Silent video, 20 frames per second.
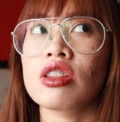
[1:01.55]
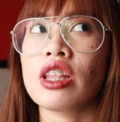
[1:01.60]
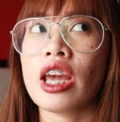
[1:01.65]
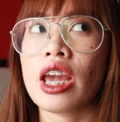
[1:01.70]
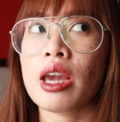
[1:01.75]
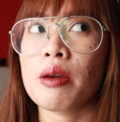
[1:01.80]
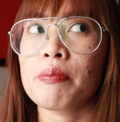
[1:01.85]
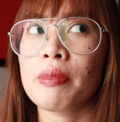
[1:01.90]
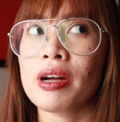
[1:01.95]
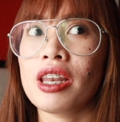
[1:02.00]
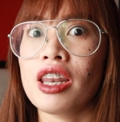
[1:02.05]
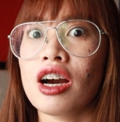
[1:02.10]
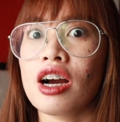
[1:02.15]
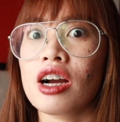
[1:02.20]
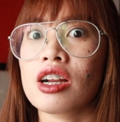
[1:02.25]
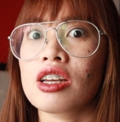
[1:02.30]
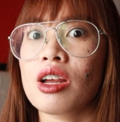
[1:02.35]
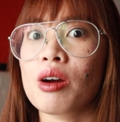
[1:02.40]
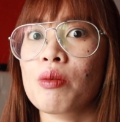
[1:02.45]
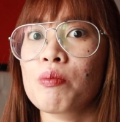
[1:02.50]
day pa
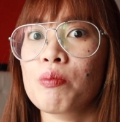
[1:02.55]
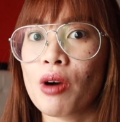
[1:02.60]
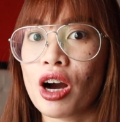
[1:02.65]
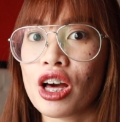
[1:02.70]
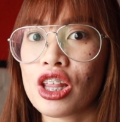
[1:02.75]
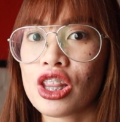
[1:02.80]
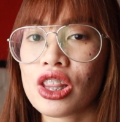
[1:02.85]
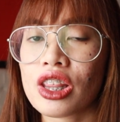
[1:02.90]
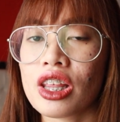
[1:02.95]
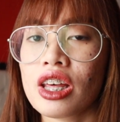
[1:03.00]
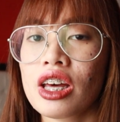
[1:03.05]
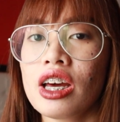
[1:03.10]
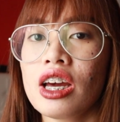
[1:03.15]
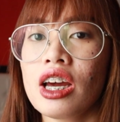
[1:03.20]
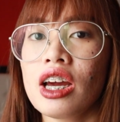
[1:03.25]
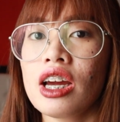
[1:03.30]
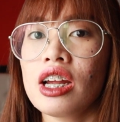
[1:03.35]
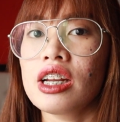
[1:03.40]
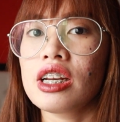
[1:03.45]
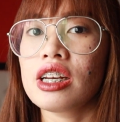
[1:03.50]
lang ng month
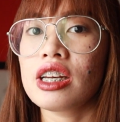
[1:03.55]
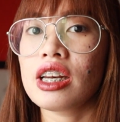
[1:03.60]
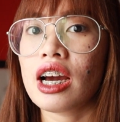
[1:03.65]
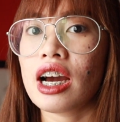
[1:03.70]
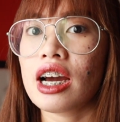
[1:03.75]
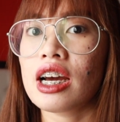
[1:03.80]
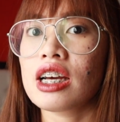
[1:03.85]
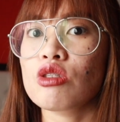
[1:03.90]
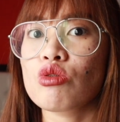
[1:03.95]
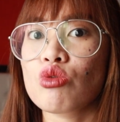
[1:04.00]
na